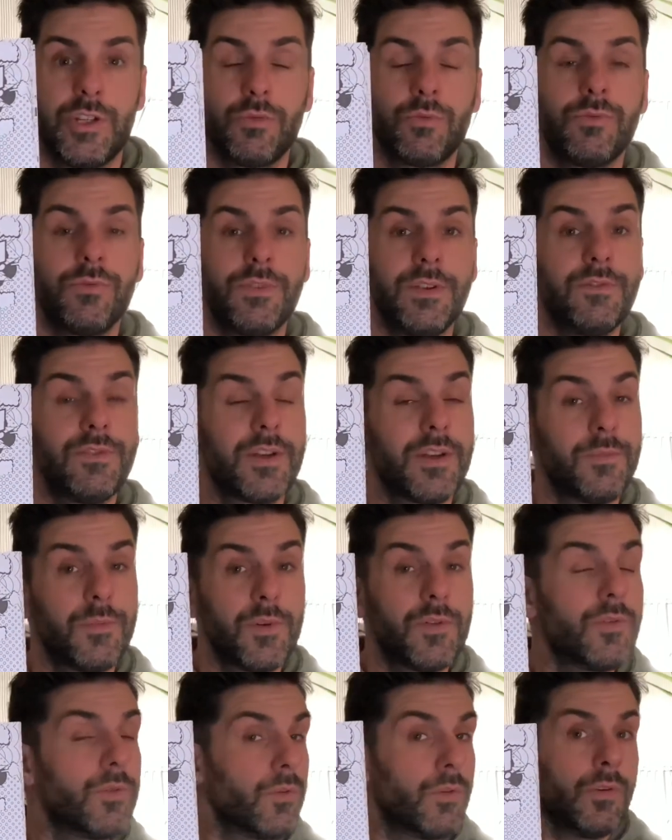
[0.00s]
trouvé
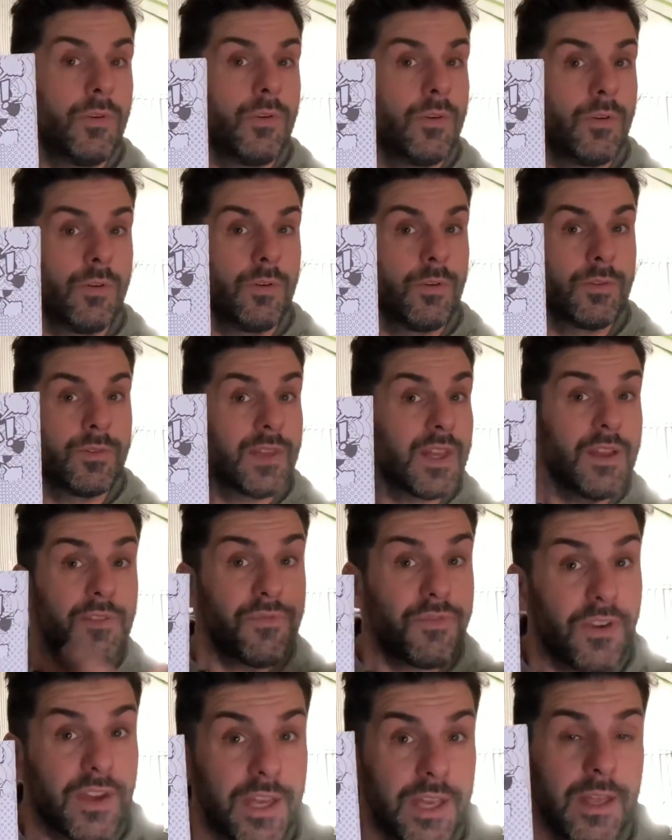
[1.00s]
vraiment euh, très
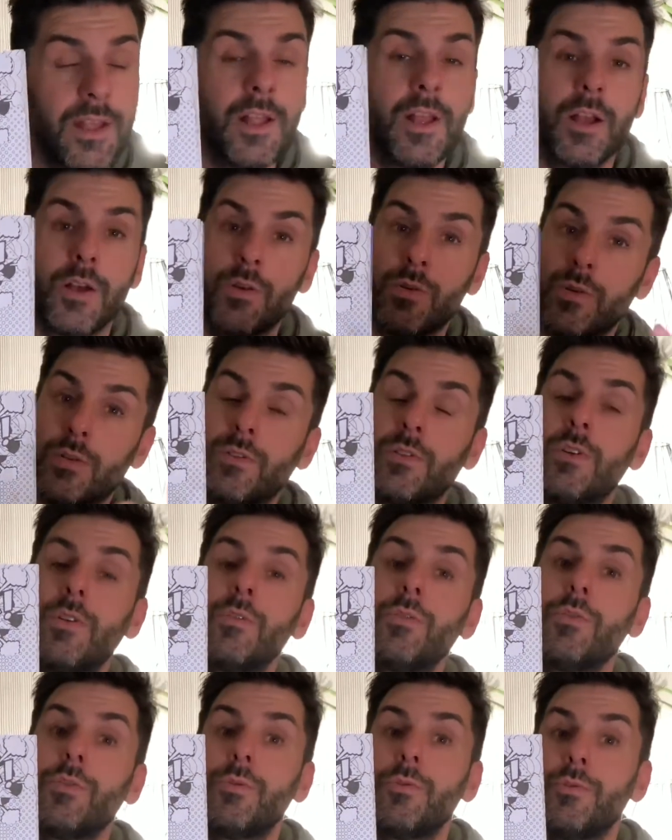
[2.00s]
frais dans
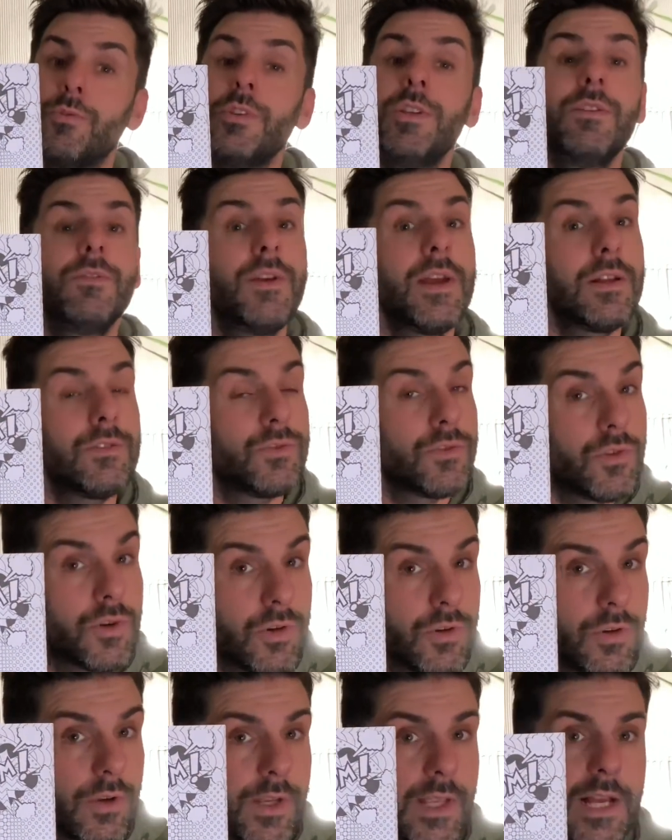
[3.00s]
l'univers du
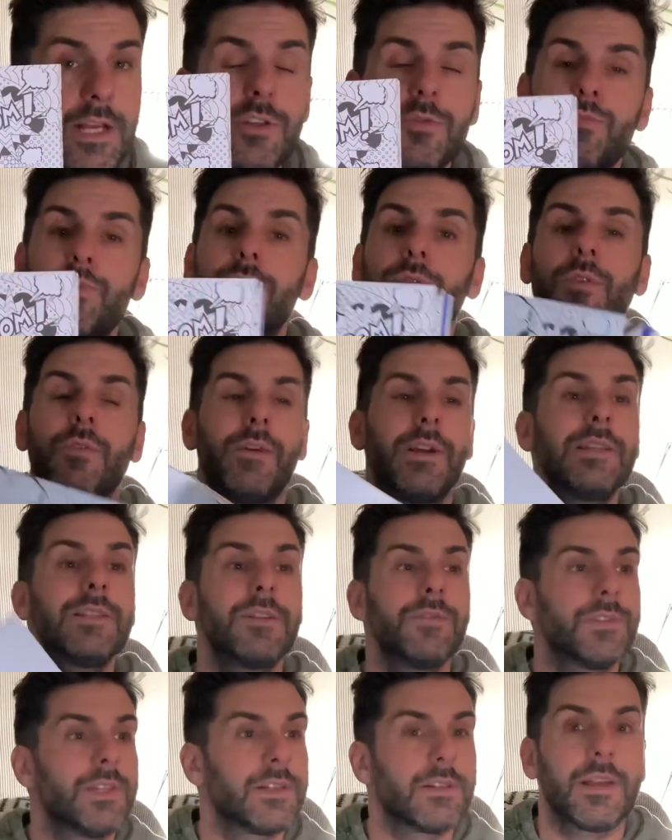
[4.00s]
coloriage, puisque voilà,
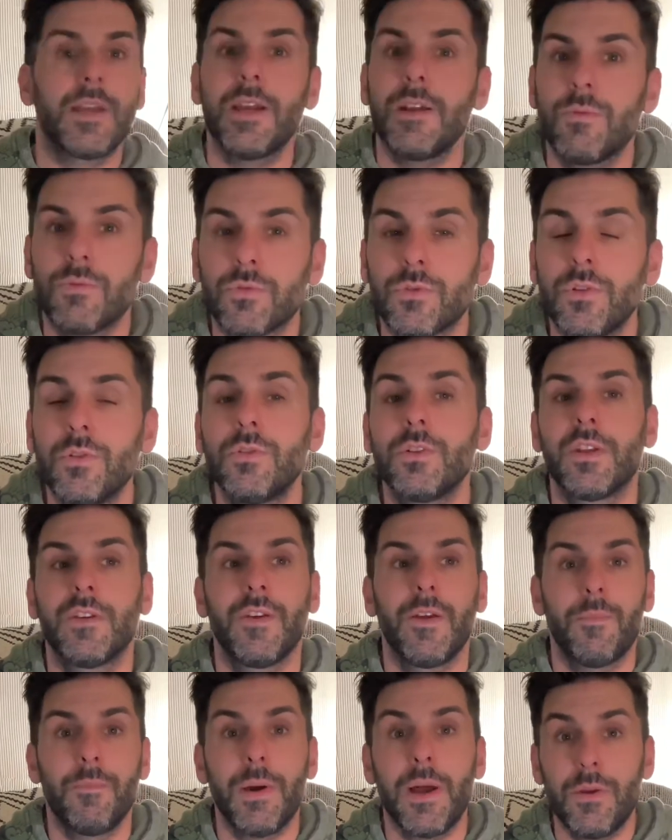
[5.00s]
ça faisait très longtemps qu'on
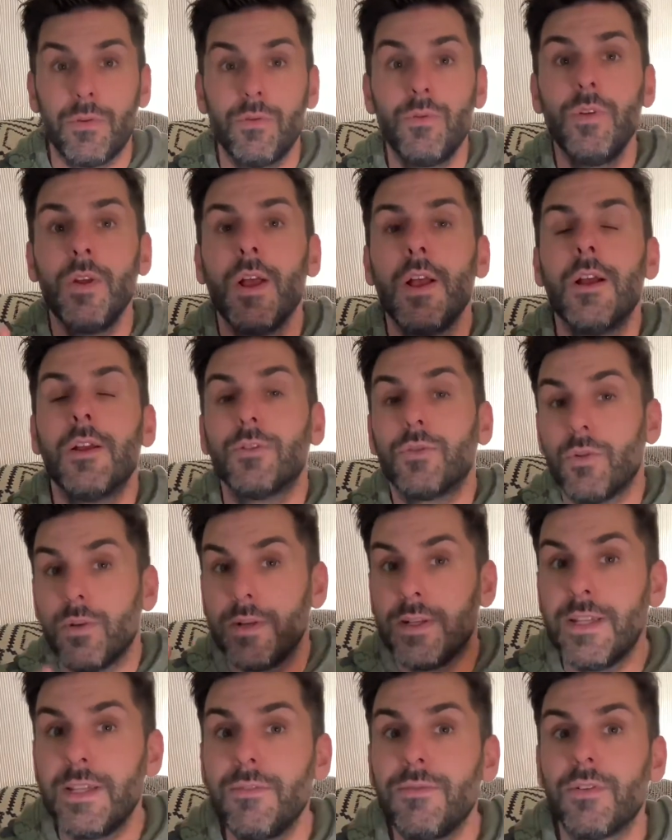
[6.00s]
n'avait pas eu de
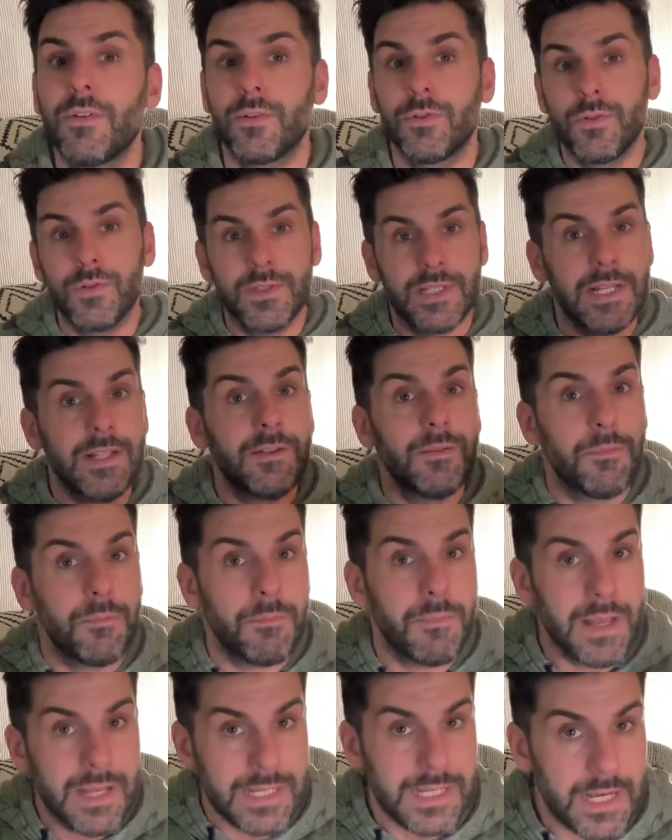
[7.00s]
livre de cette
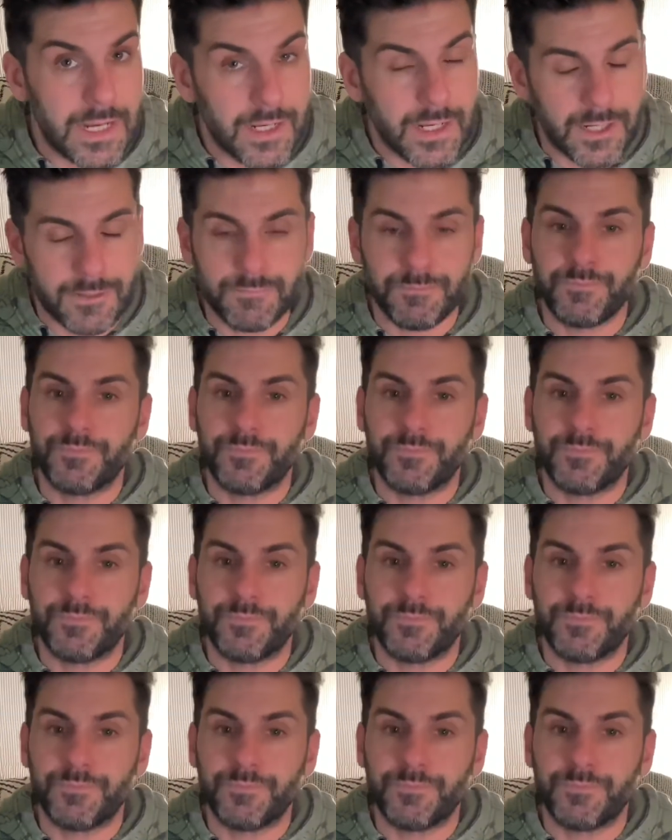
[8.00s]
manière-là.